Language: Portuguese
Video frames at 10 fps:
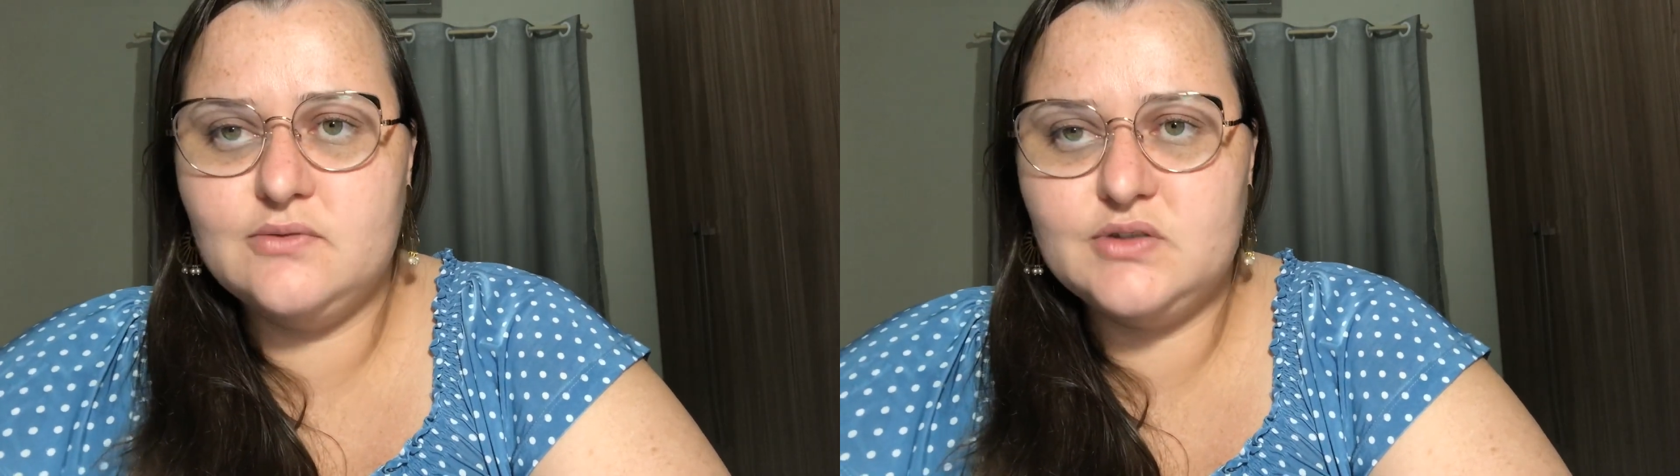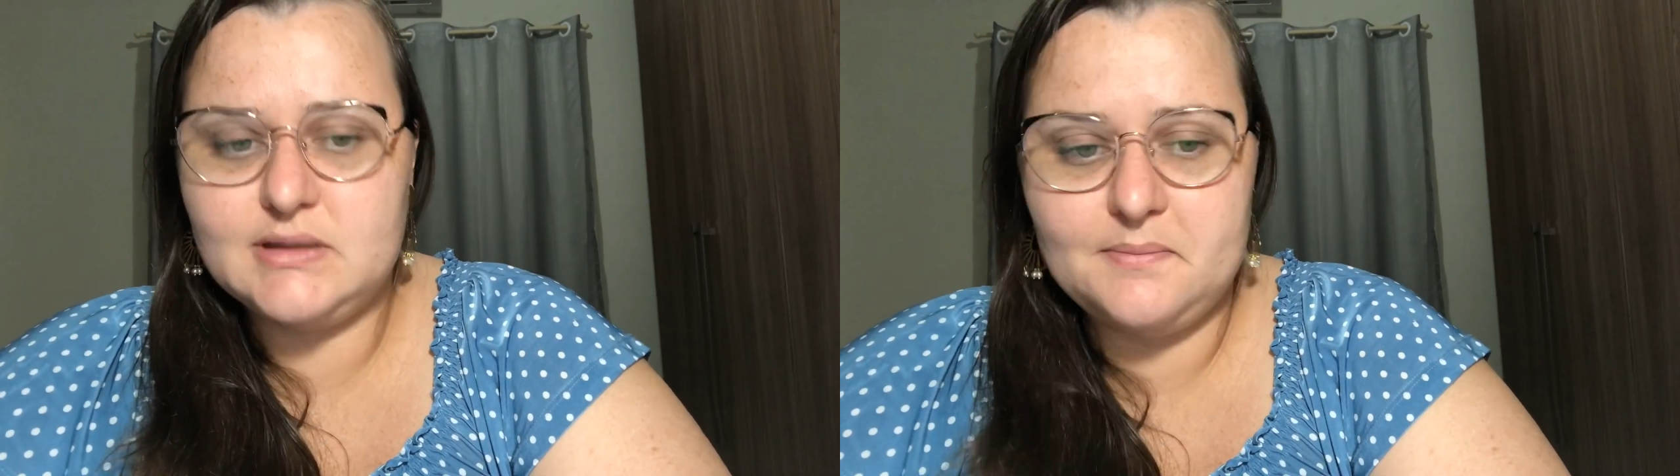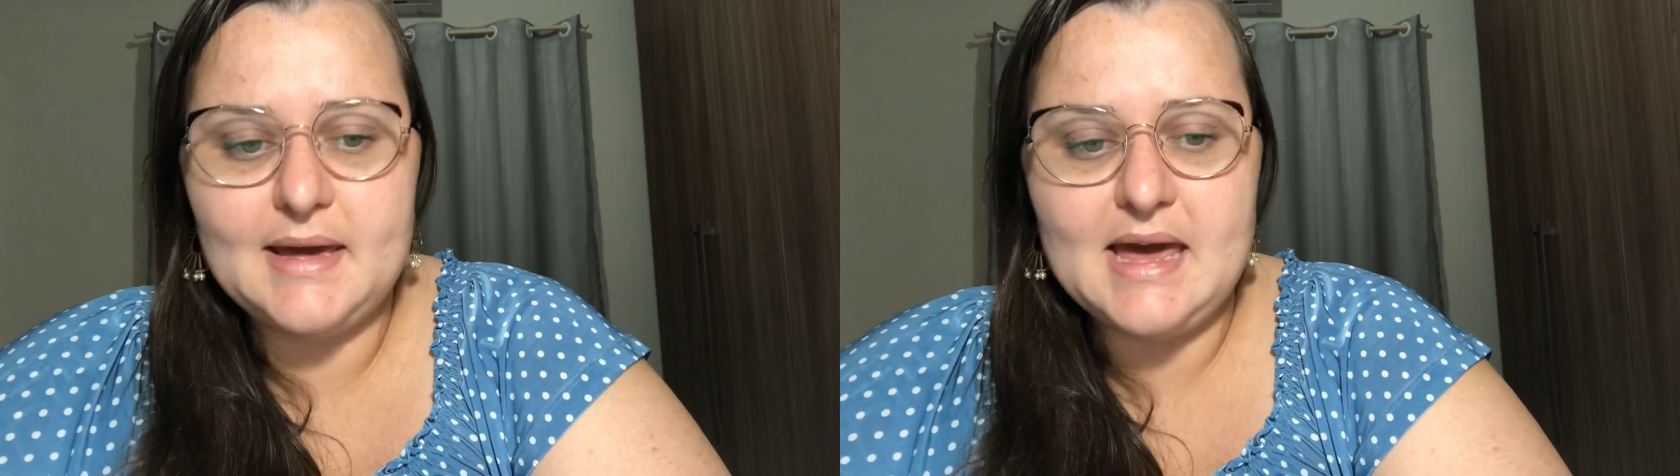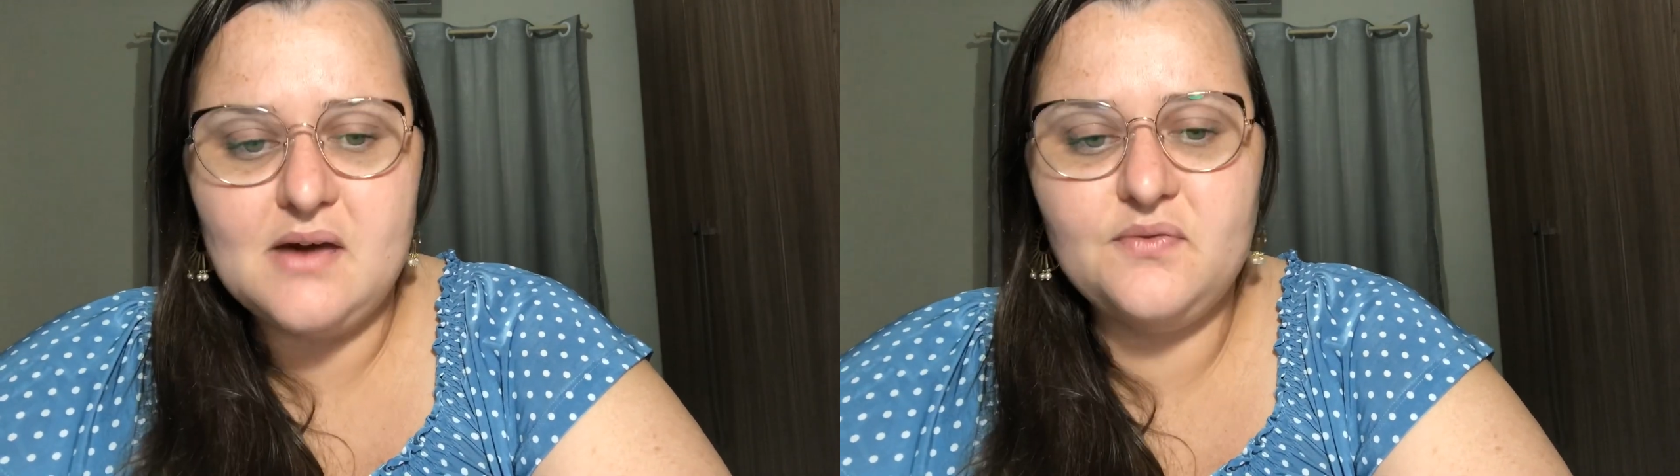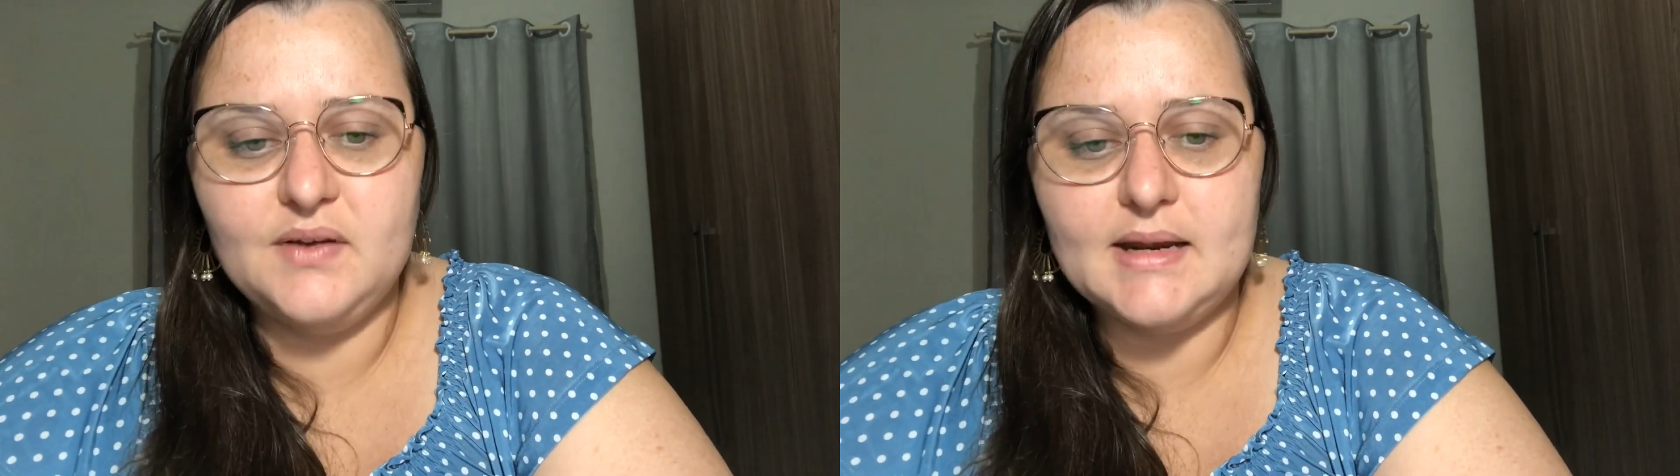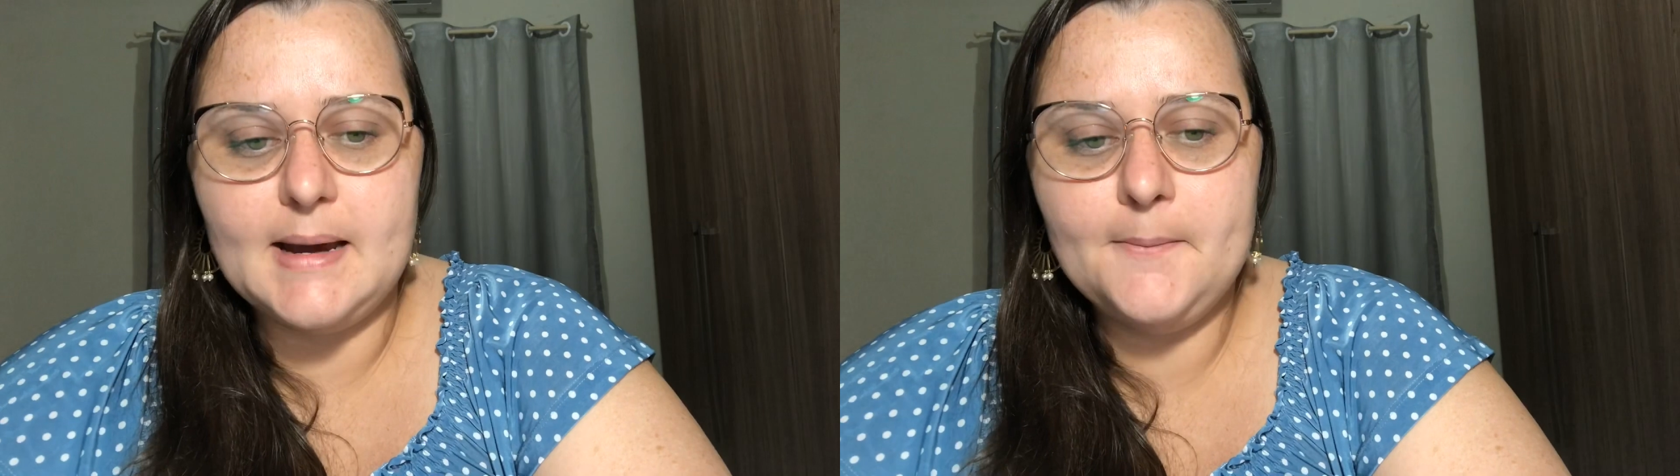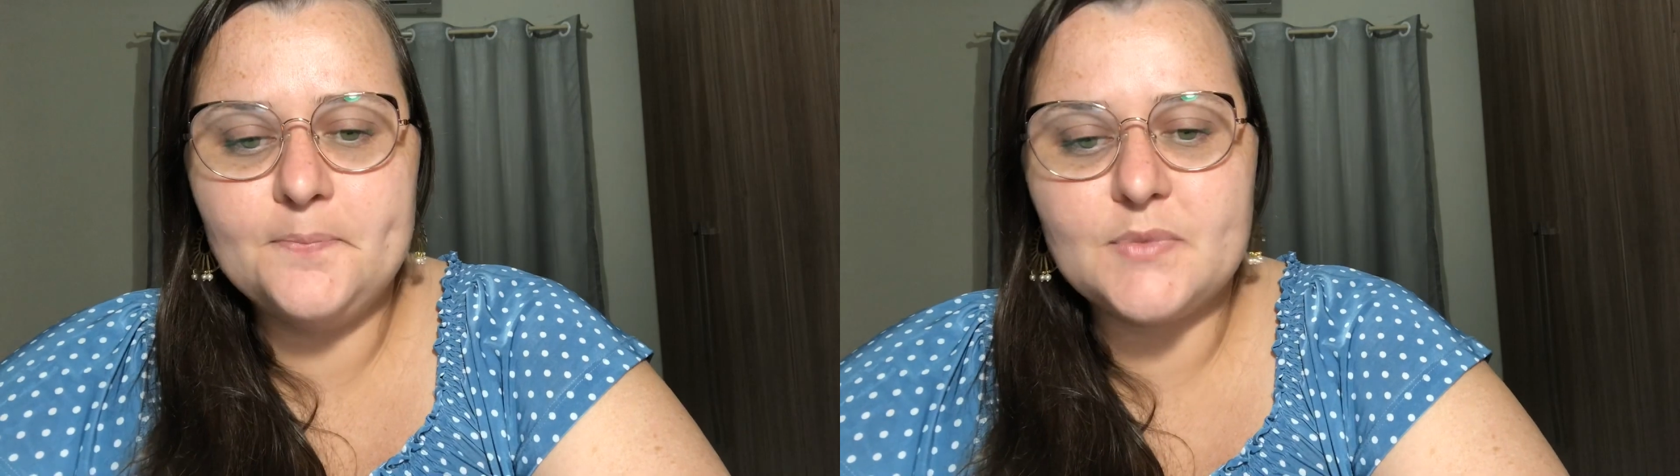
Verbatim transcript: o CPF, né,